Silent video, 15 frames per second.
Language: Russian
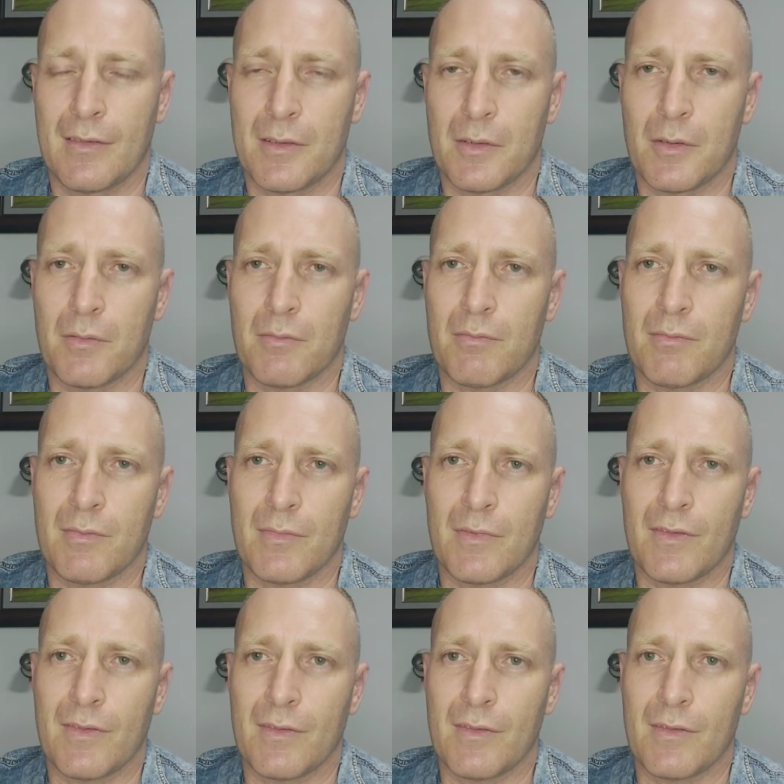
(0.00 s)
Все.
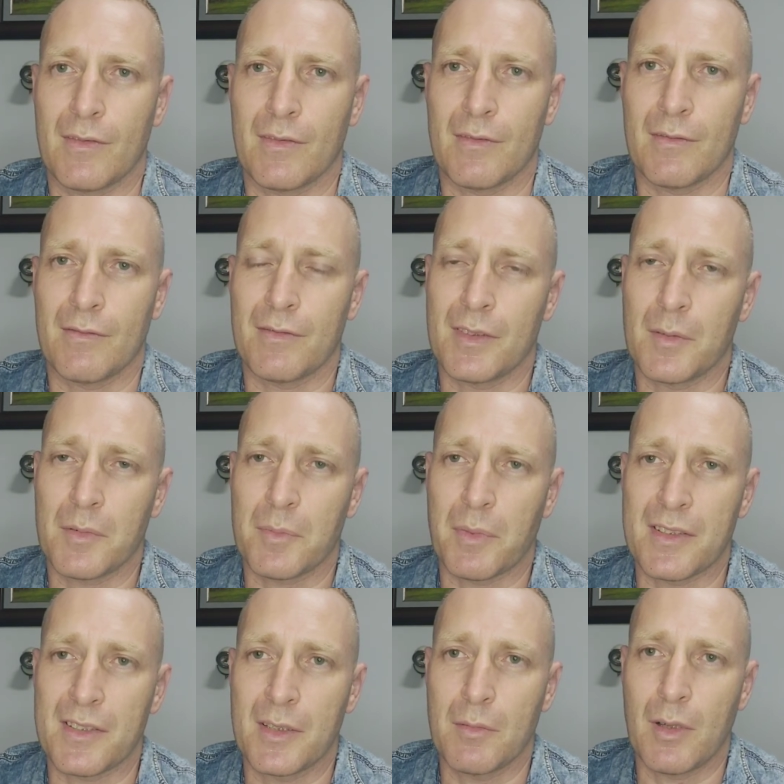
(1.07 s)
Всем
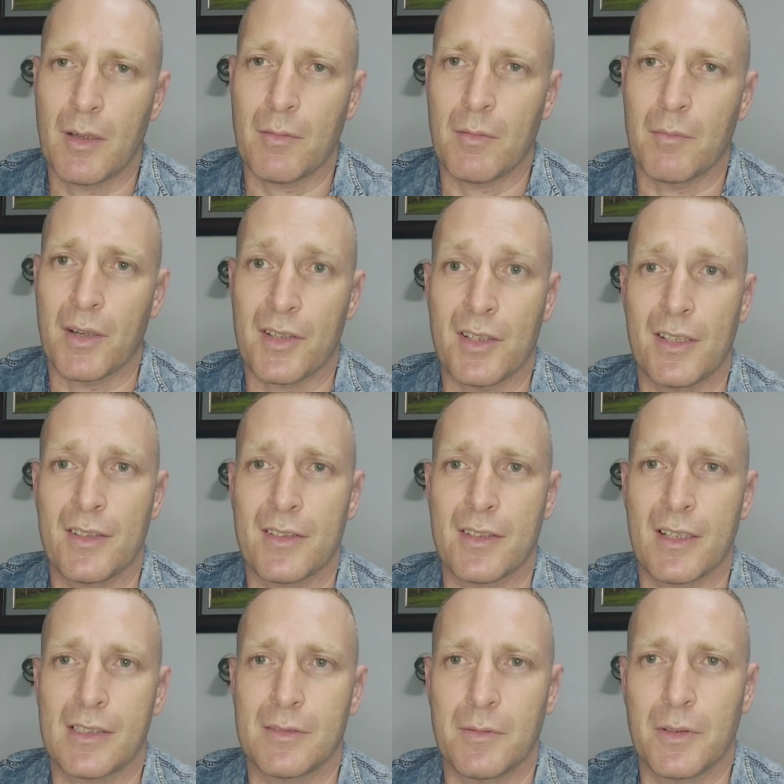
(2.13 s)
спасибо, обращайтесь к
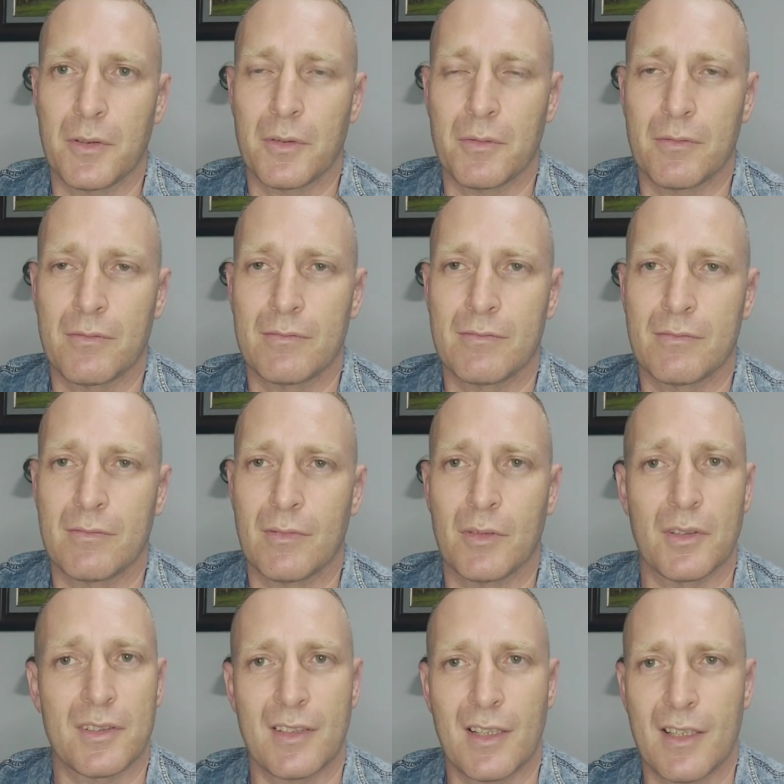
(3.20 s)
Калвину,
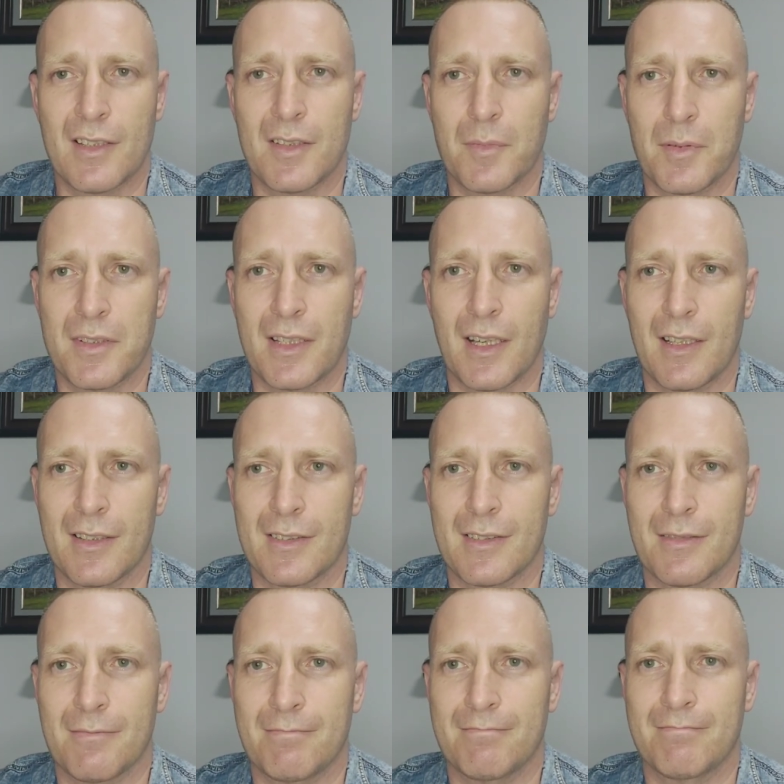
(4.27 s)
он настоящий специалист.
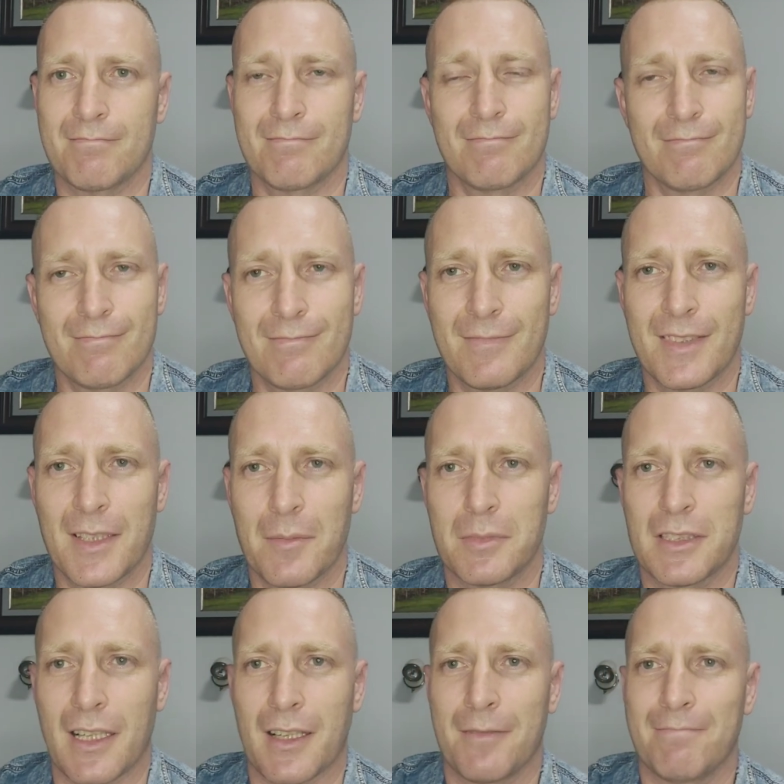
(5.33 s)
Всем
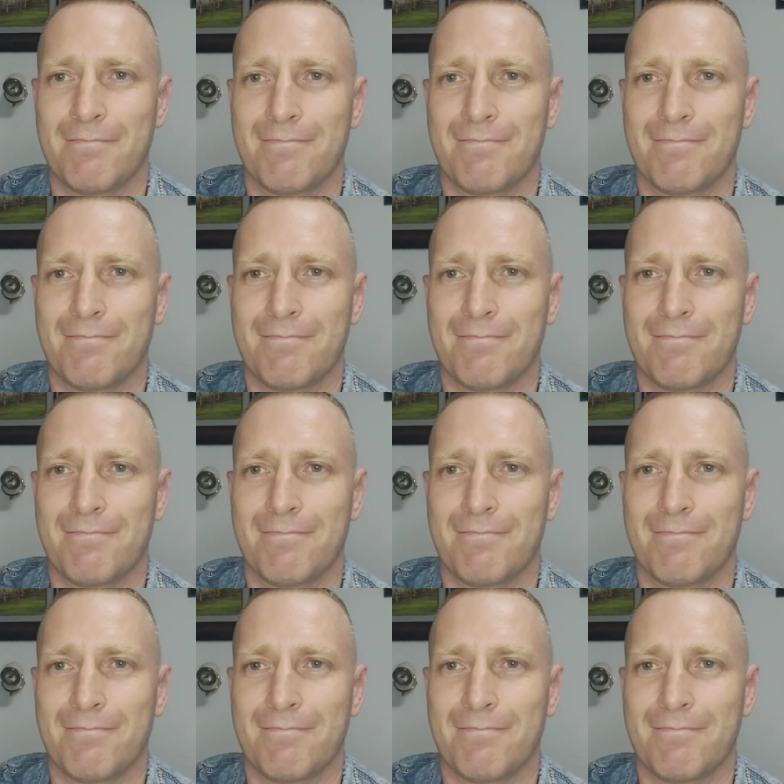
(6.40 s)
благ!